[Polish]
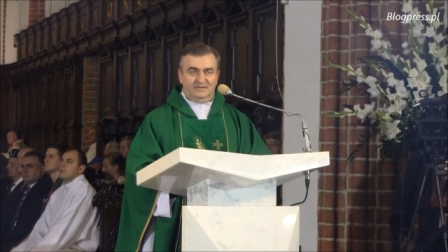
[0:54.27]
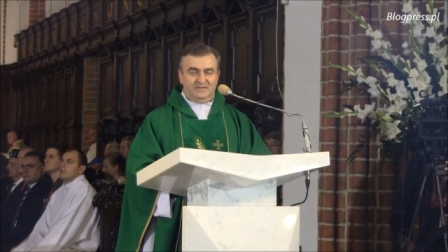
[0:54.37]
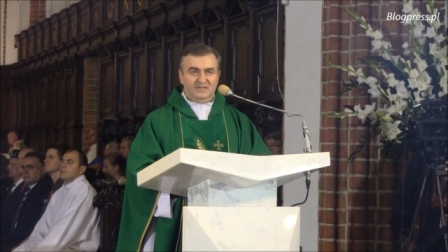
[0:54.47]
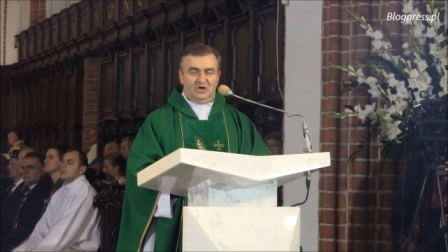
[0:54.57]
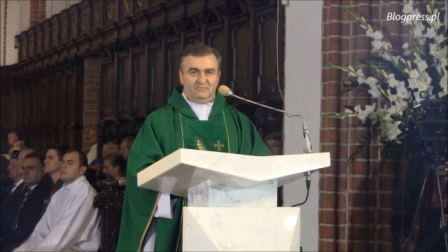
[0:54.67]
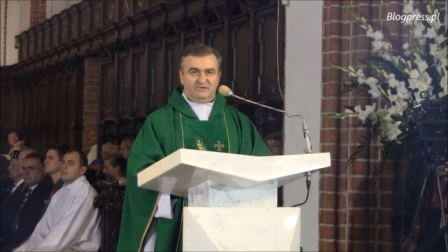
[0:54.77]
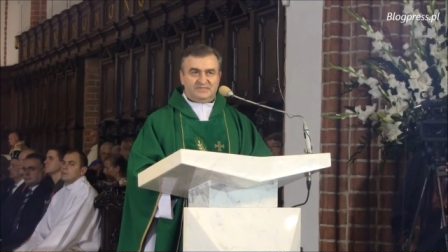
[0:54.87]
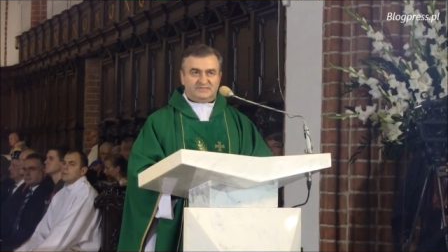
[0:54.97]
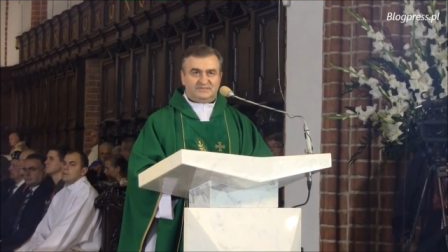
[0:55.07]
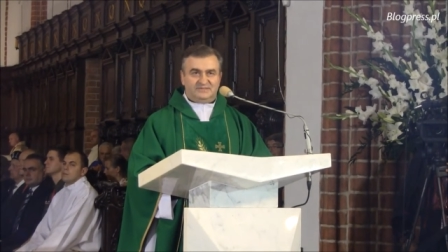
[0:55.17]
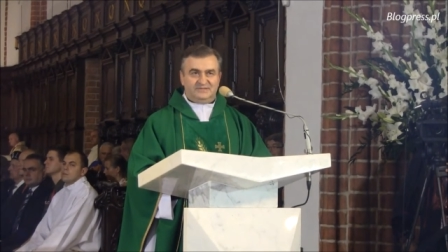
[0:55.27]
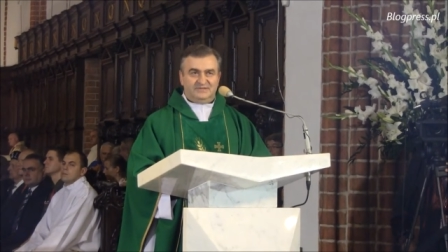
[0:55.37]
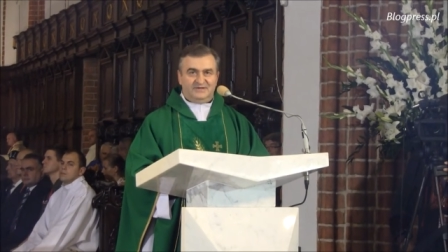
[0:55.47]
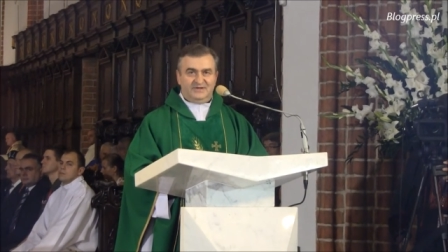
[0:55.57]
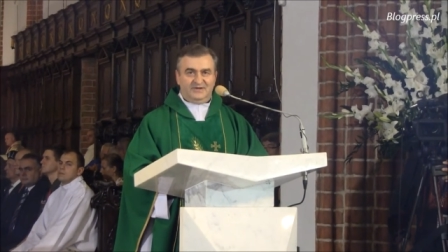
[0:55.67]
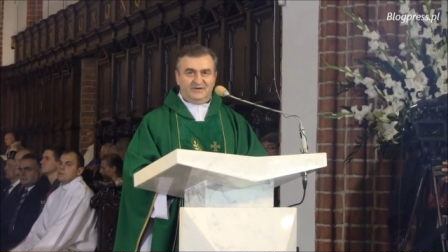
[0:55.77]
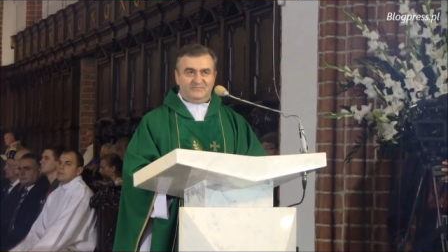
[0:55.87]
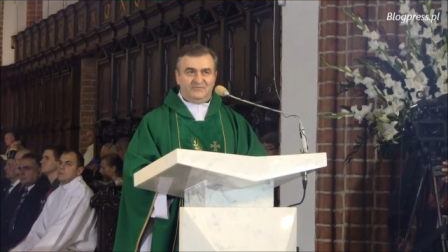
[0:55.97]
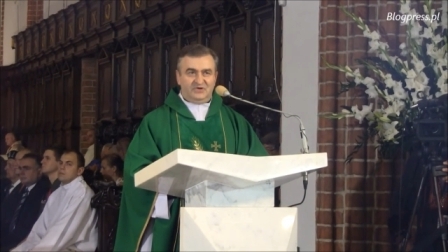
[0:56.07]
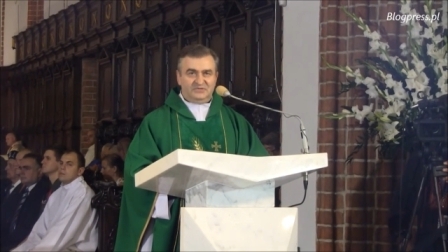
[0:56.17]
Ten obraz
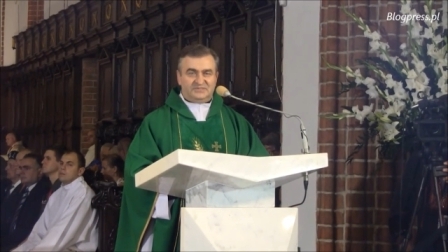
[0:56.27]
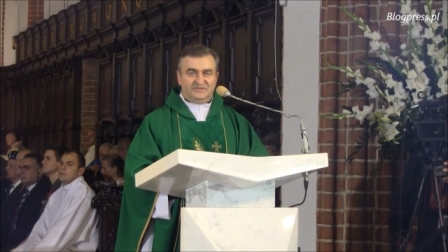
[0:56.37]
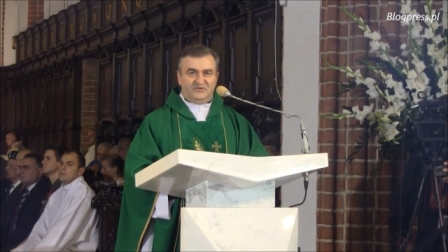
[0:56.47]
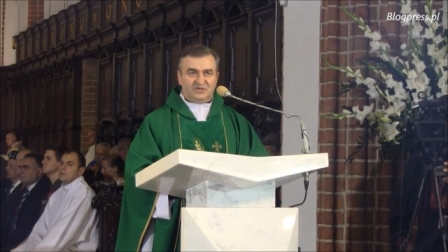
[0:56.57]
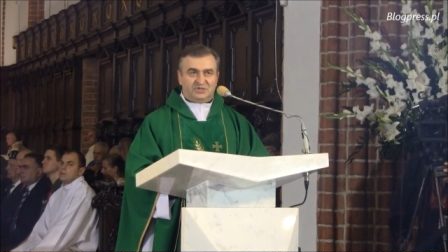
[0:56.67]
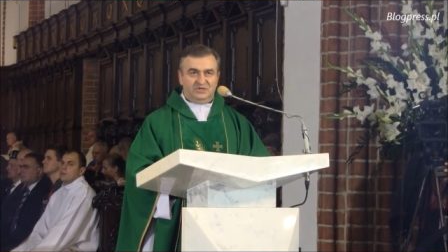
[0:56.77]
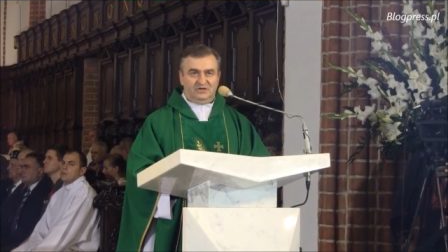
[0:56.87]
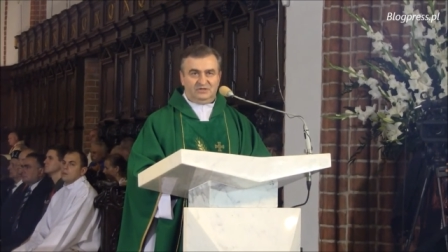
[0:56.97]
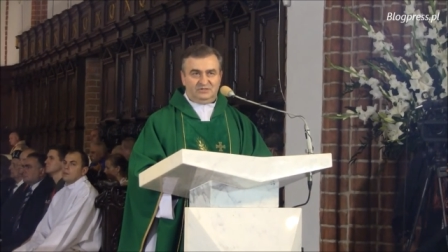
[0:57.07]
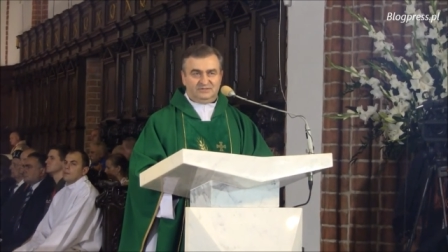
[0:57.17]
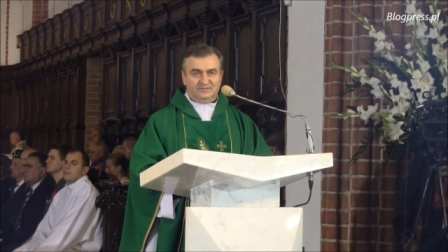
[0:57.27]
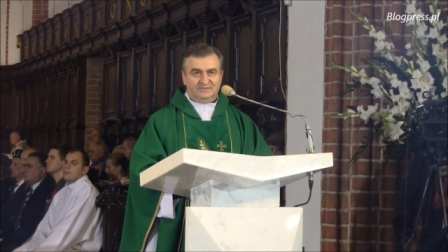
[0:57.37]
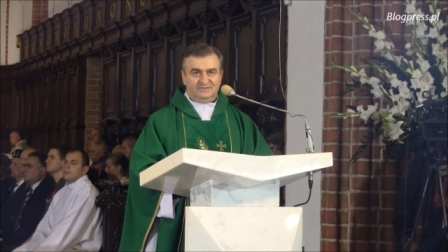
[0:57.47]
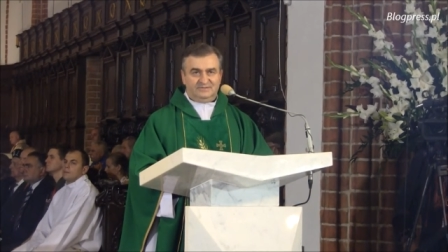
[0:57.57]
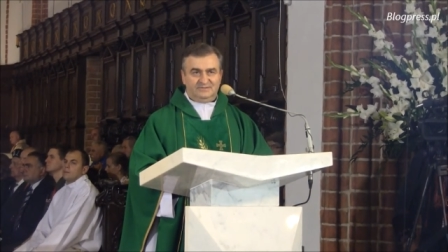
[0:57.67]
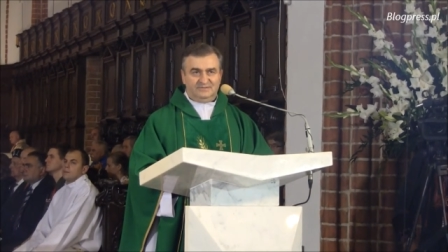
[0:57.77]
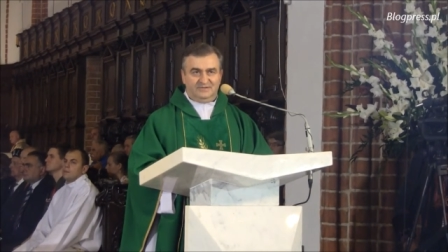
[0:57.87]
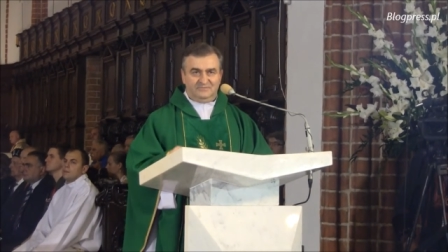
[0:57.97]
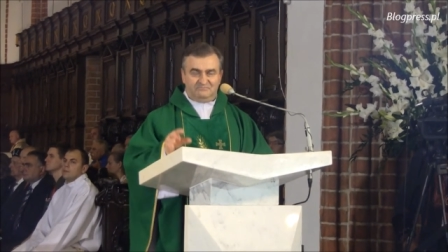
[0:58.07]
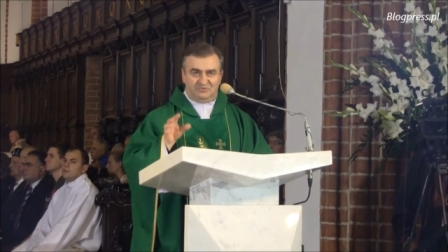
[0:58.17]
mówiący właśnie o
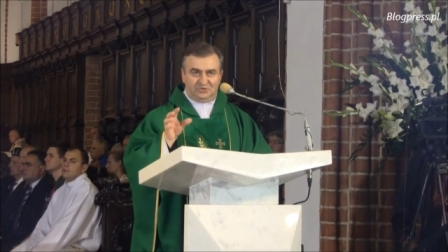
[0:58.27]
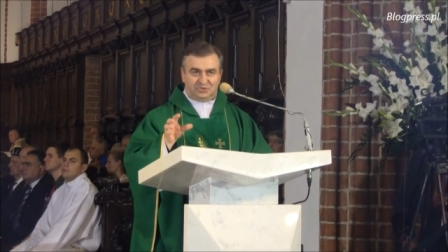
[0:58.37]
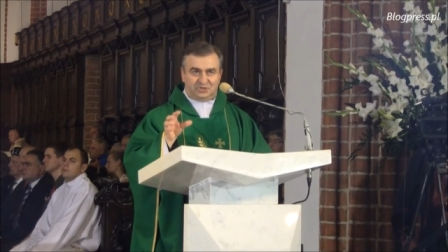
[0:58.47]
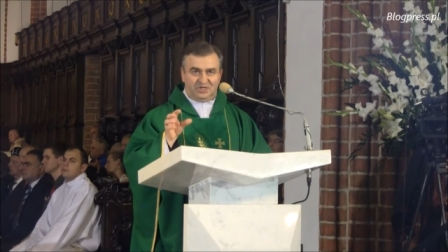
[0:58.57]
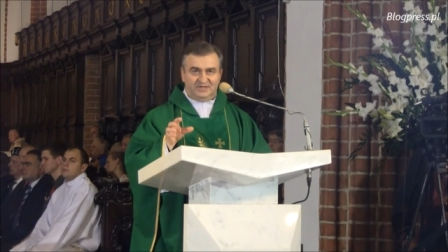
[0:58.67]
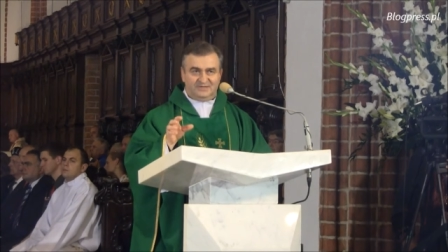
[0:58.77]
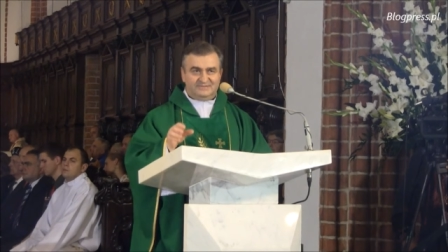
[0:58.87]
Piotrze,